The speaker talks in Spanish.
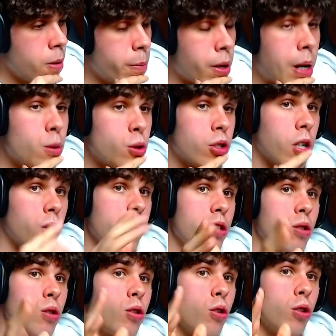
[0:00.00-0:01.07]
Pero vamos, que con
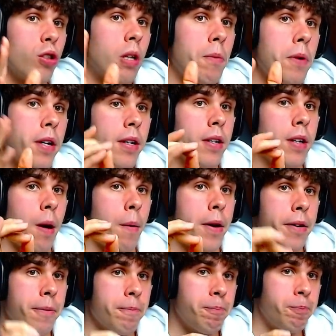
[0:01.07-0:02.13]
esto yo, yo también, a
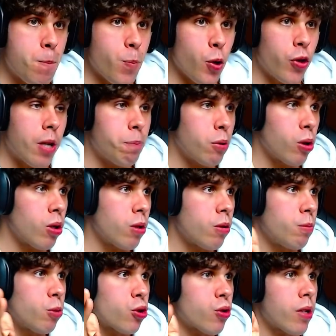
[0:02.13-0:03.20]
ver, yo tampoco
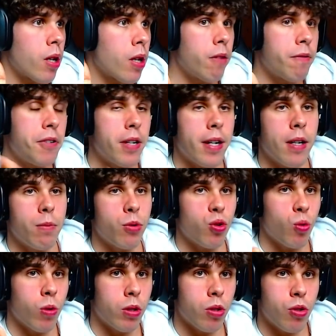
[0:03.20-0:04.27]
he mostrado al final pues
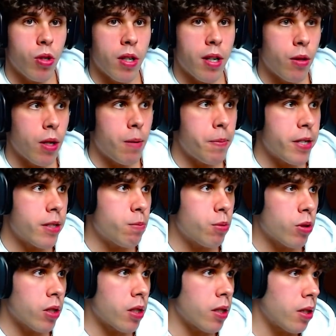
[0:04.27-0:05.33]
cuánto estoy ganando al mes,
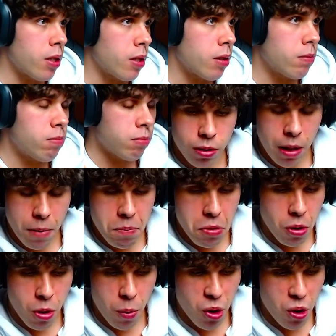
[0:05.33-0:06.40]
porque
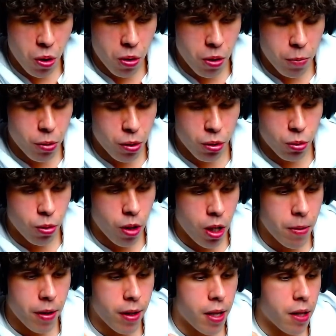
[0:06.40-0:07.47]
tampoco lo veo oportuno,
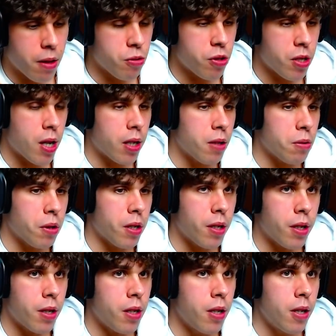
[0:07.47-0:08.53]
la verdad. O sea, creo
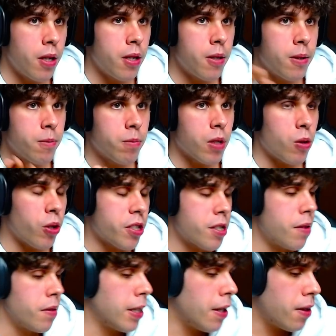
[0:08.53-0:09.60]
que creo que
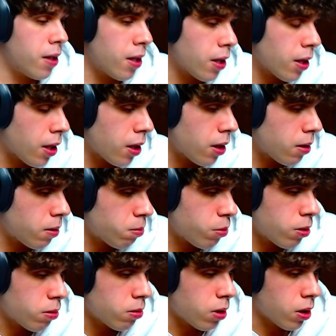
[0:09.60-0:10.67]
se entiende que,
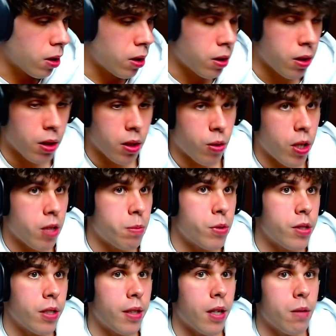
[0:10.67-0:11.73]
bueno, que con las
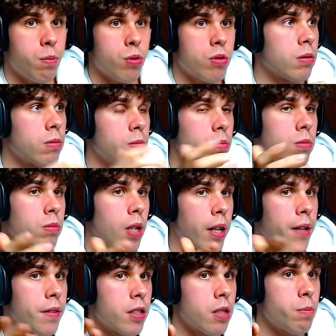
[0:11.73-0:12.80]
visitas, pues la
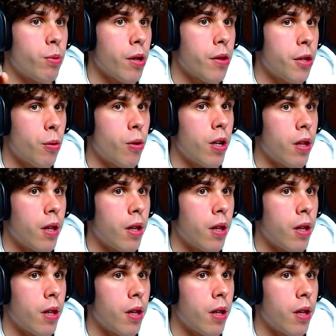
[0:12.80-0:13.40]
gente se puede hacer una